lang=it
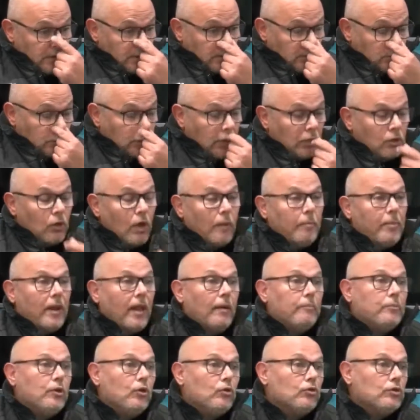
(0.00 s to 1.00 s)
non dando la palla
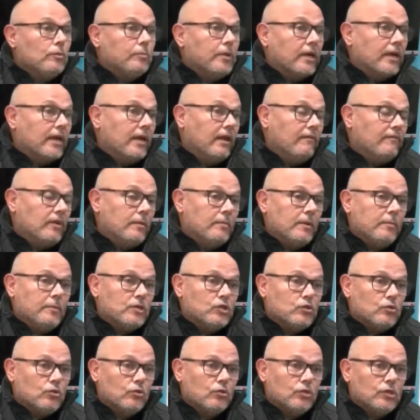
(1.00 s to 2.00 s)
a Pirodi perché l'avrebbe
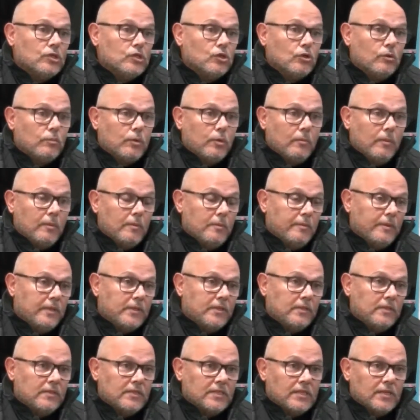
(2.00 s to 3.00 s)
messo in condizione
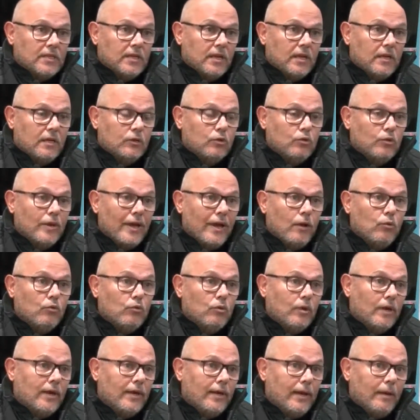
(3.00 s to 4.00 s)
probabilmente di segnare il
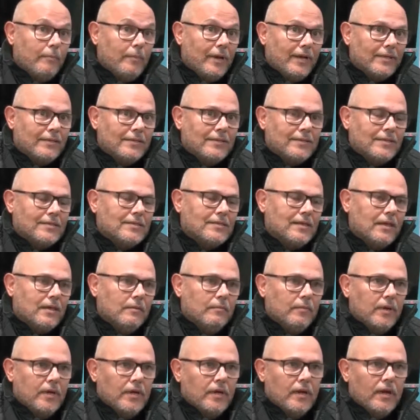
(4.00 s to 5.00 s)
2-1 e lì la partita
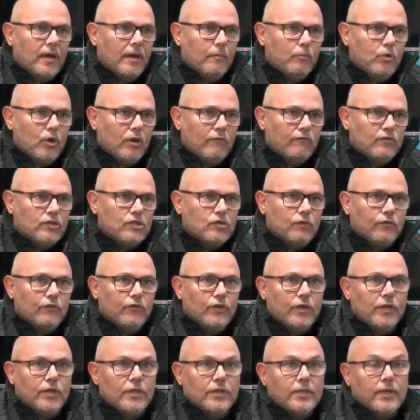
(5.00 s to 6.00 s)
sarebbe a mio avviso
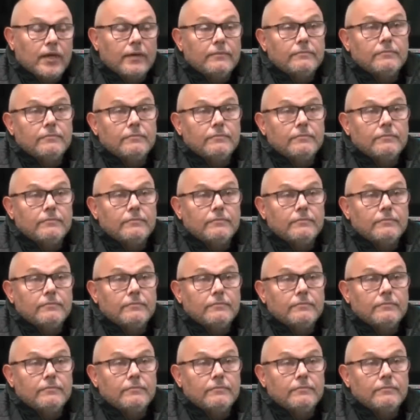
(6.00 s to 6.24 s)
finita.